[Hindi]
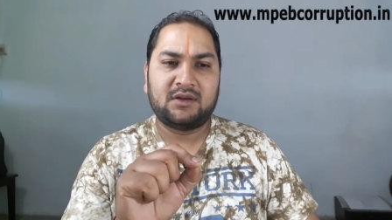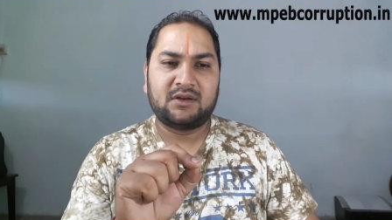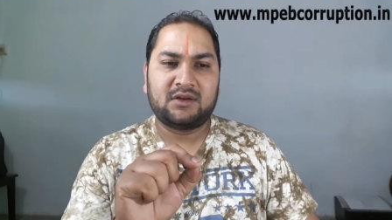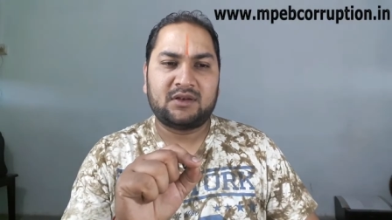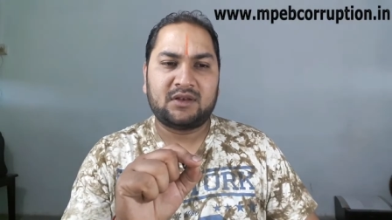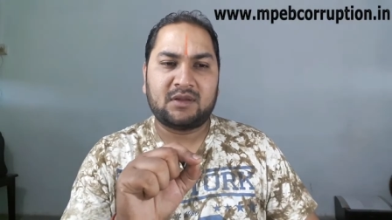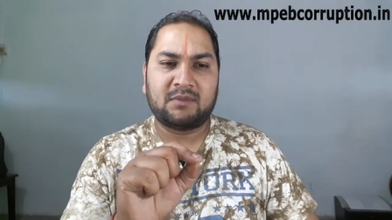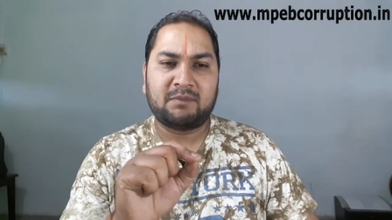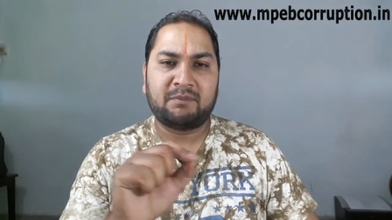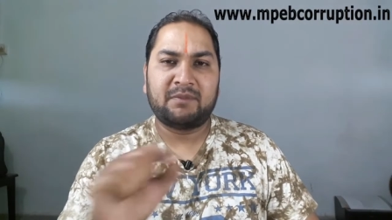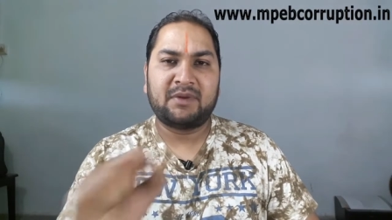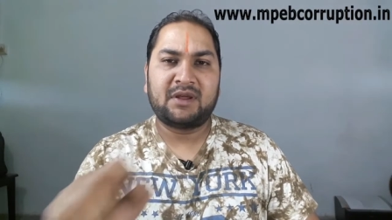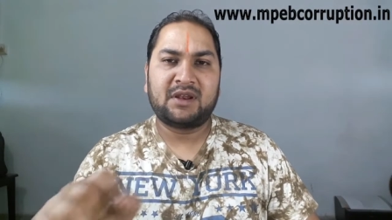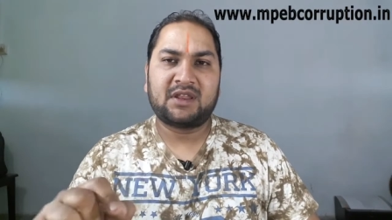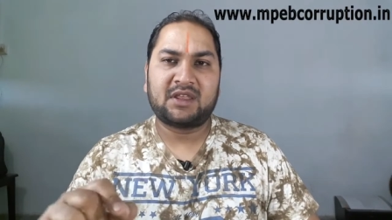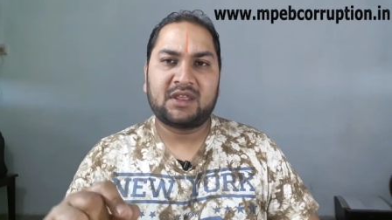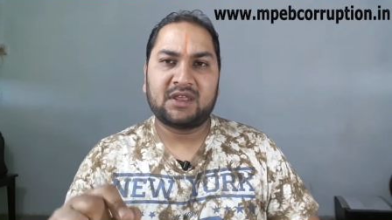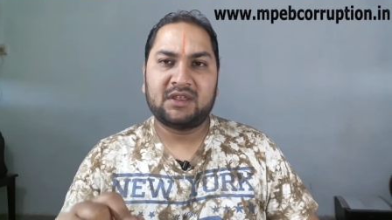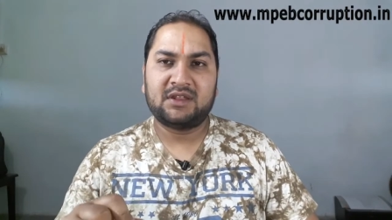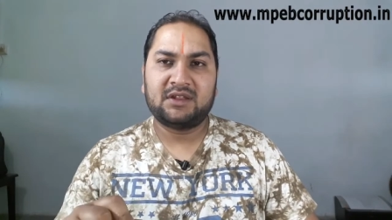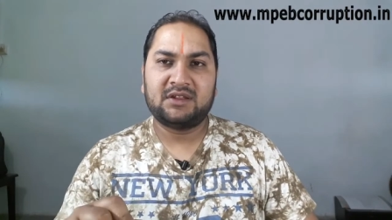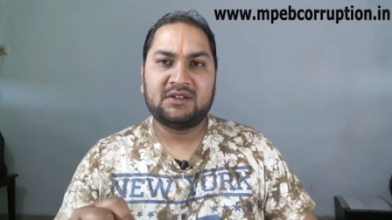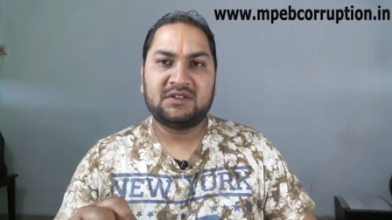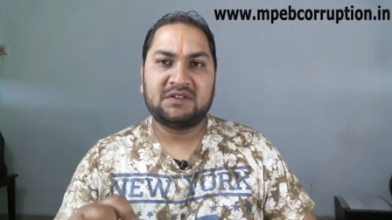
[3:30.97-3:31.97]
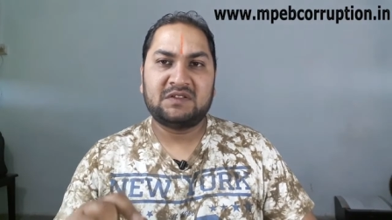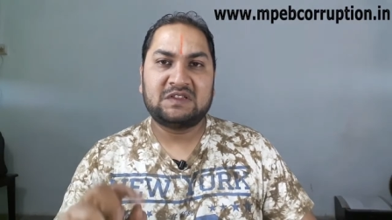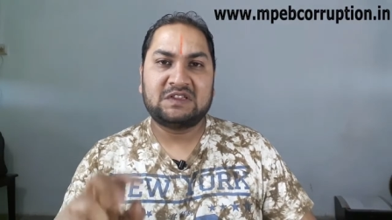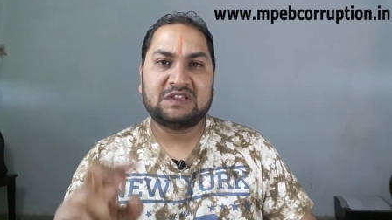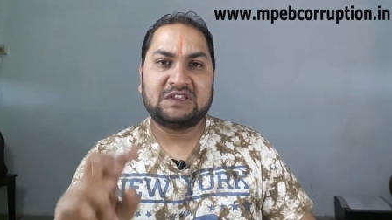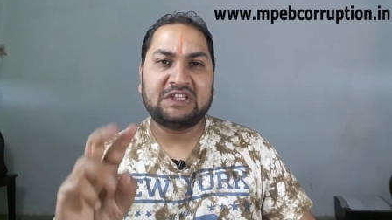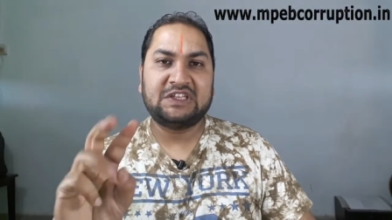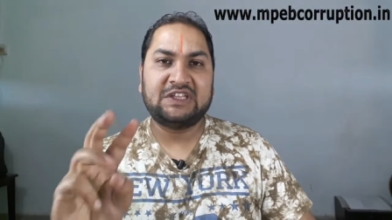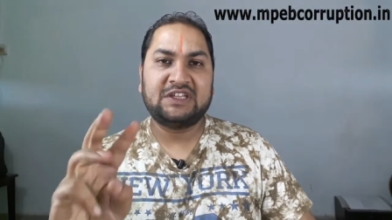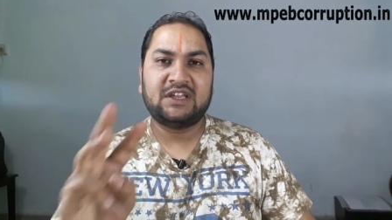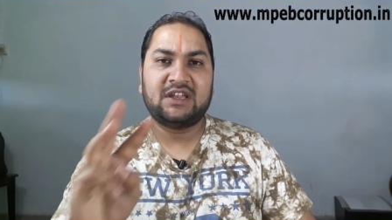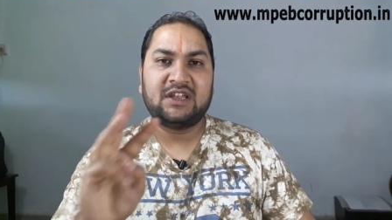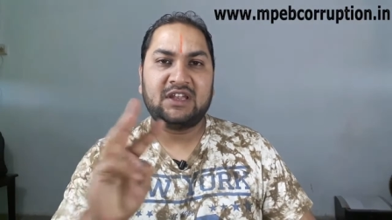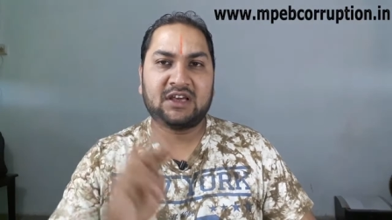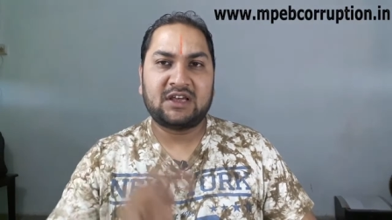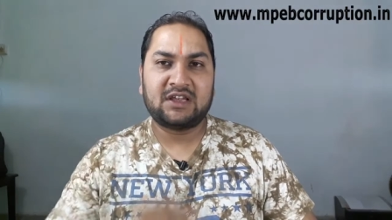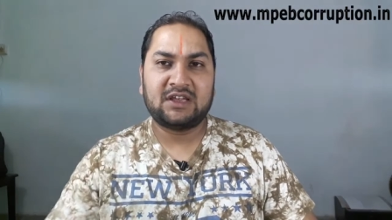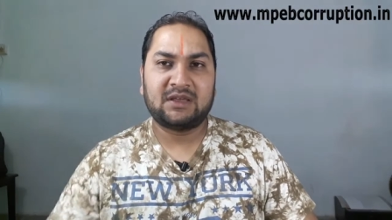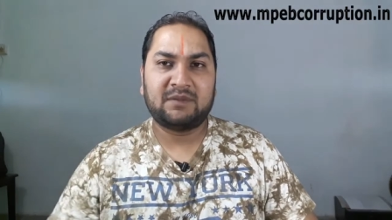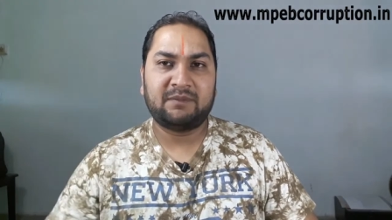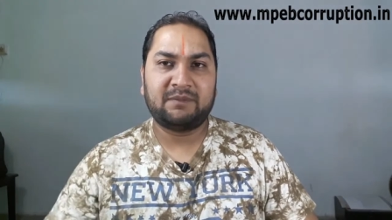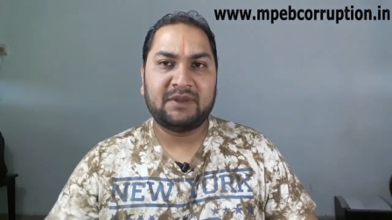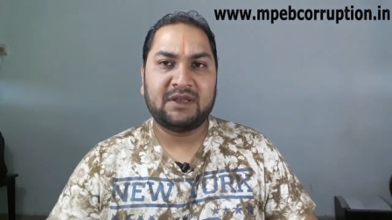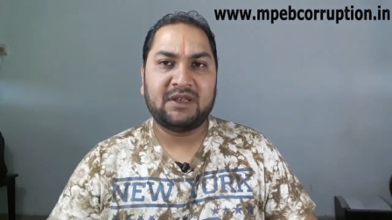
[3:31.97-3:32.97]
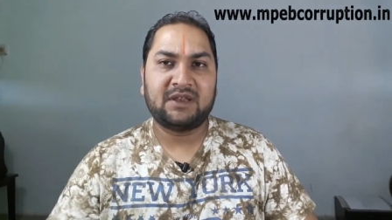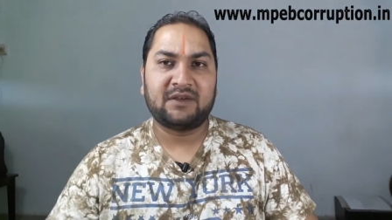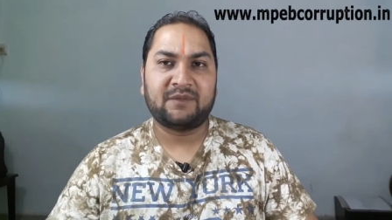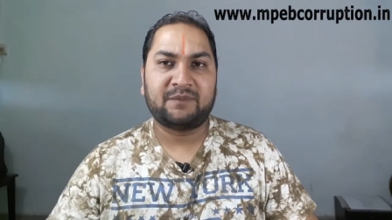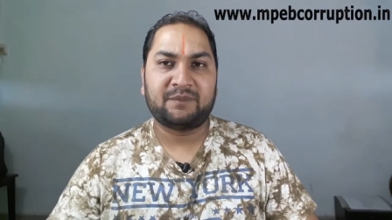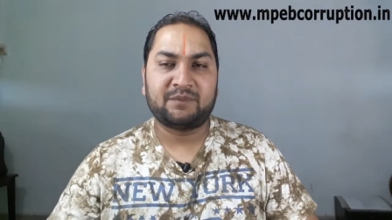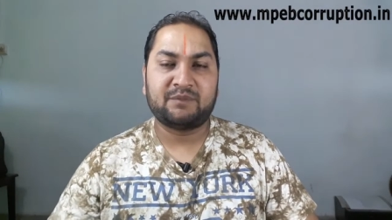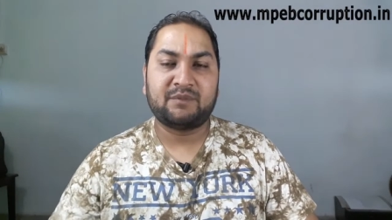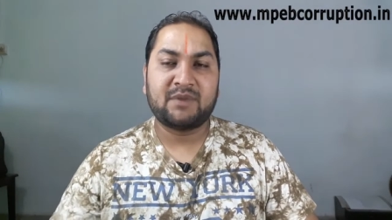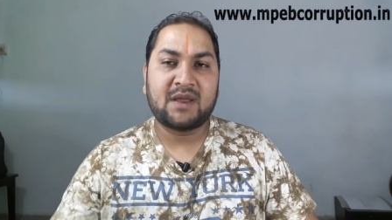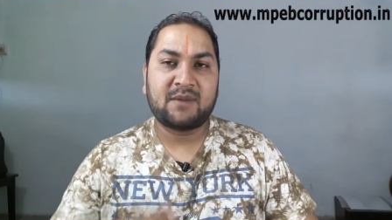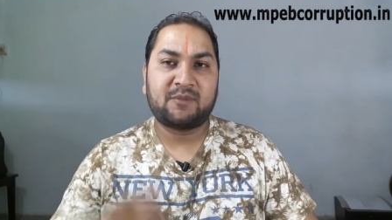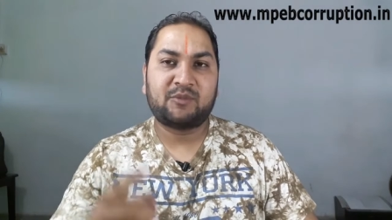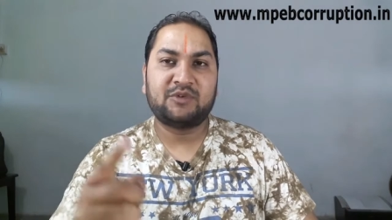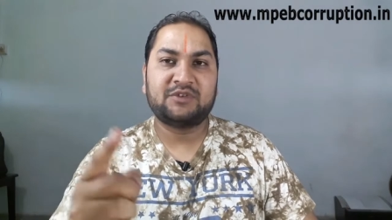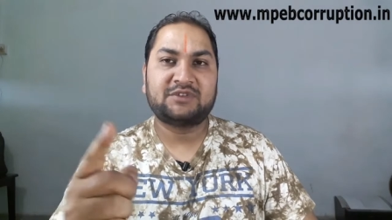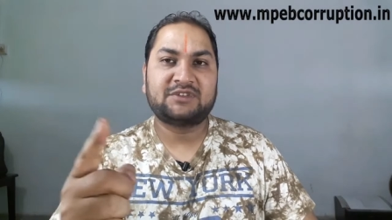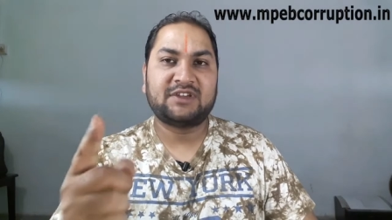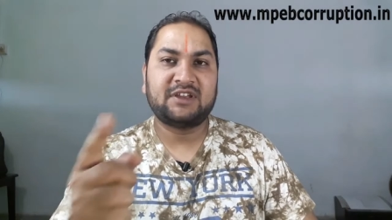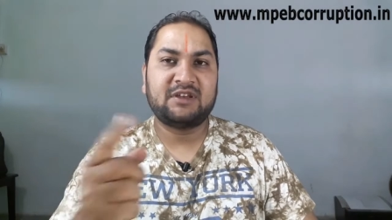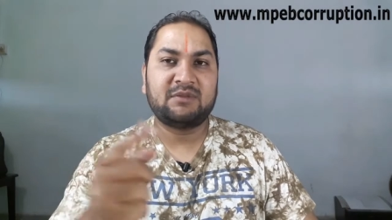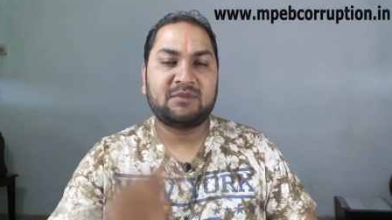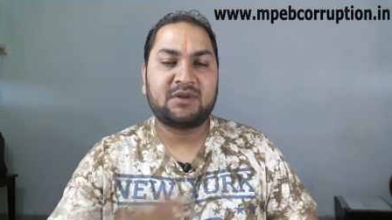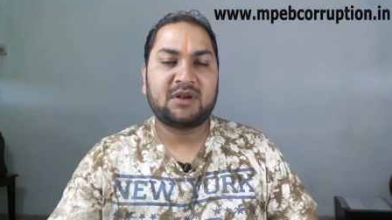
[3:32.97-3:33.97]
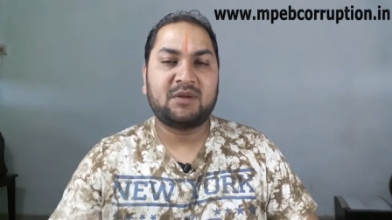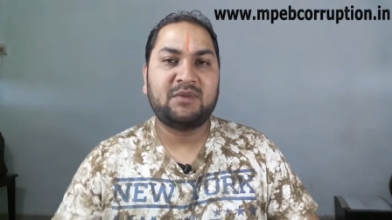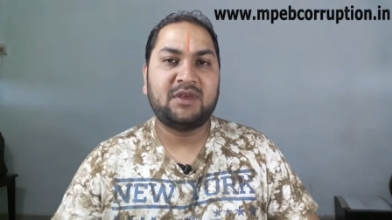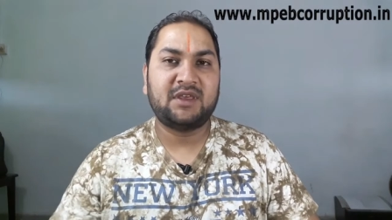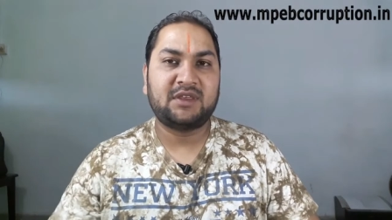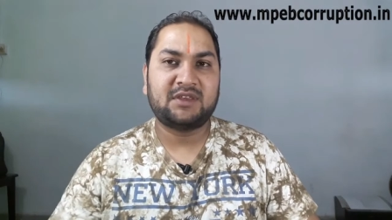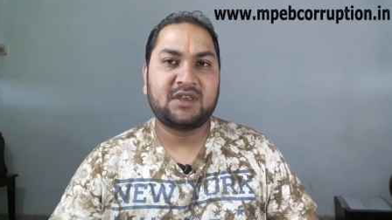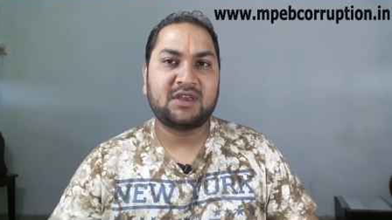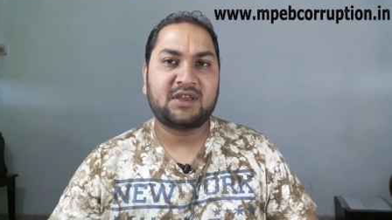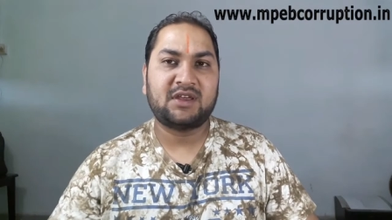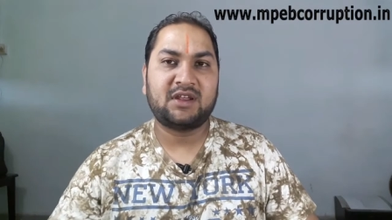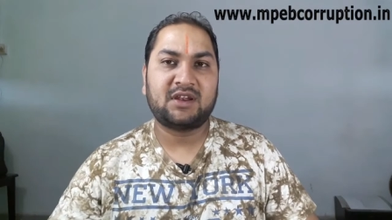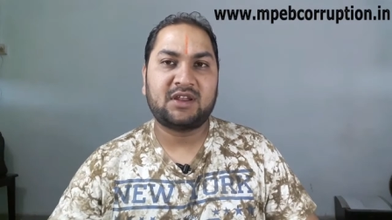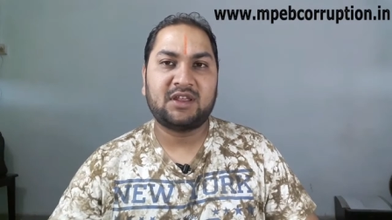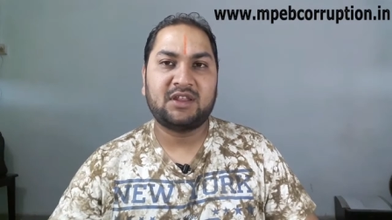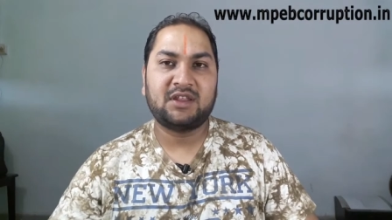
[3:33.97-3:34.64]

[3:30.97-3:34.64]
नंबर के तीन अलग अलग बिल हैं मैं आपको स्क्रीन पर अभी एक एक करके